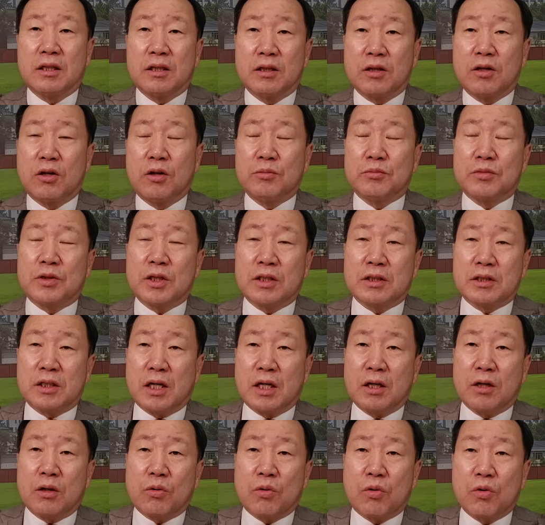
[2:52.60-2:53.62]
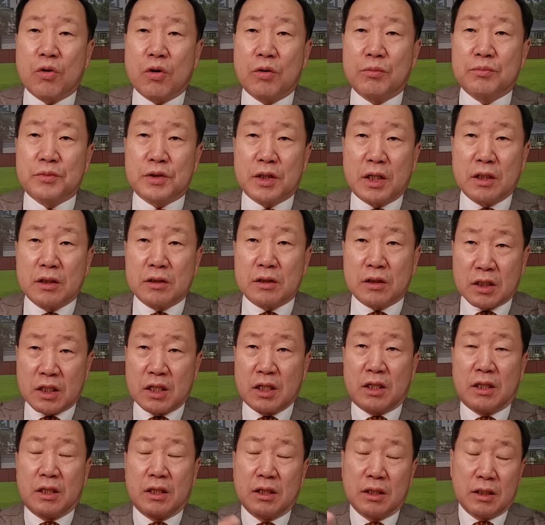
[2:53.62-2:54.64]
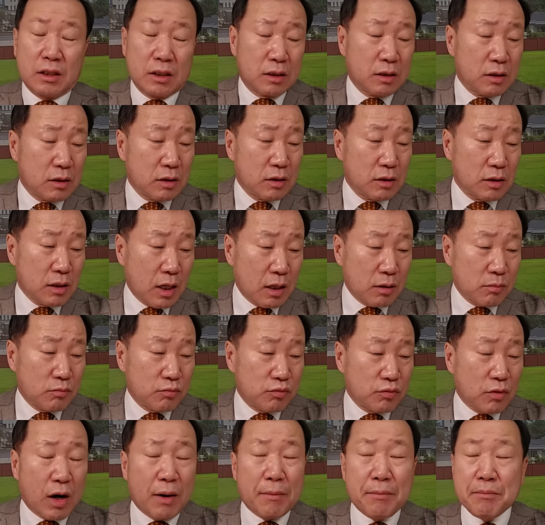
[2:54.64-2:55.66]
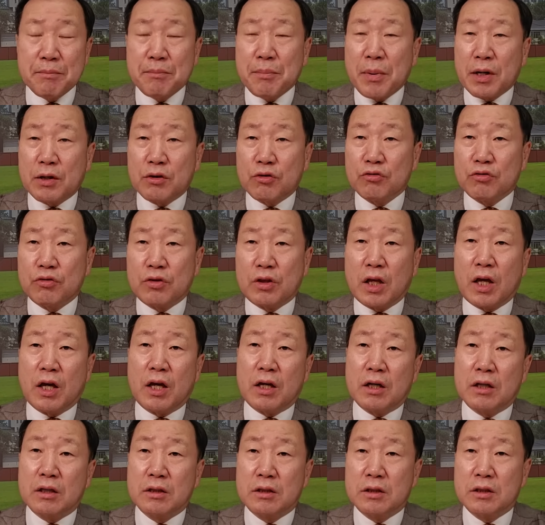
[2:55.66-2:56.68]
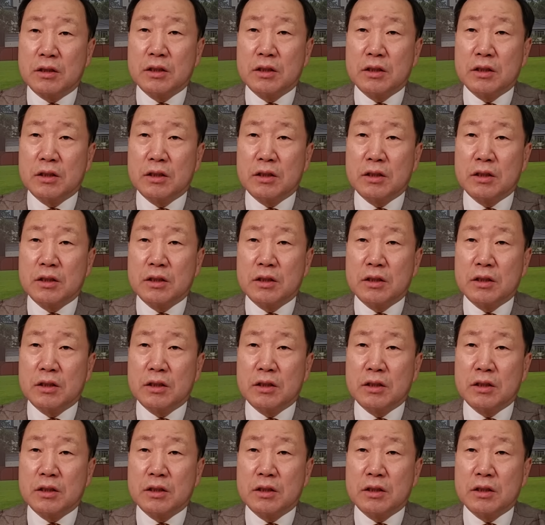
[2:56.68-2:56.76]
검사장, 고검장 특히 양분함, 박균택,